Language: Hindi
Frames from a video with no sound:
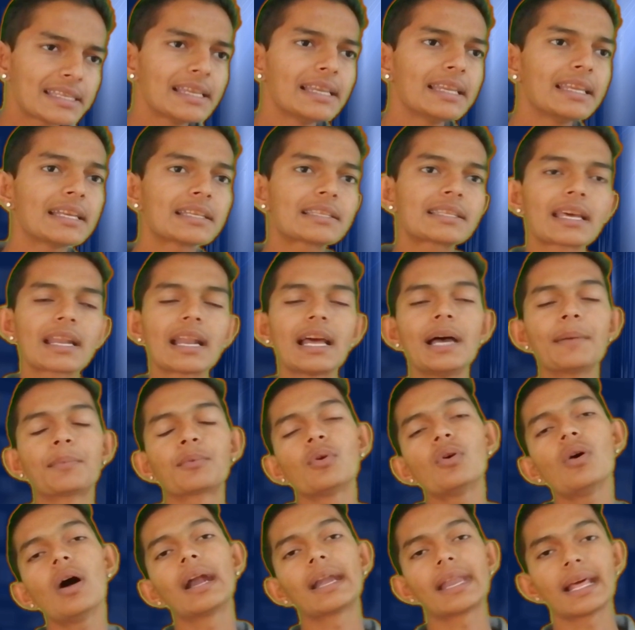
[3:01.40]
इसीलिए सारा ऐप
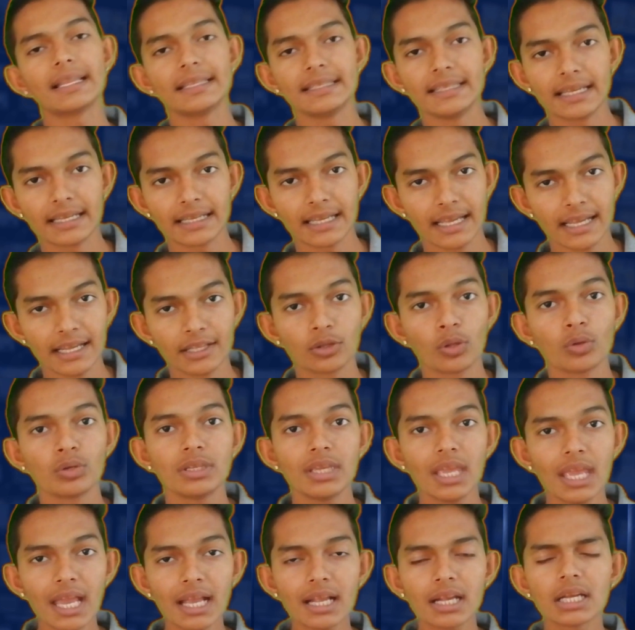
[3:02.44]
को हटा दिया गया है तो
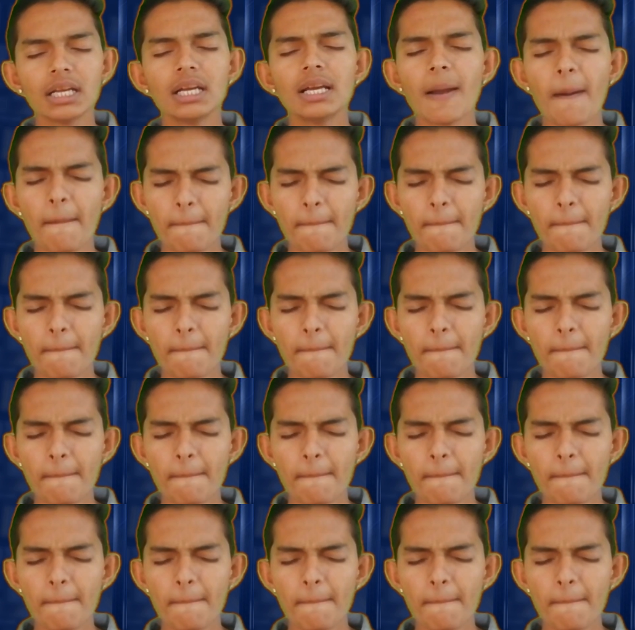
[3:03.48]
ये एक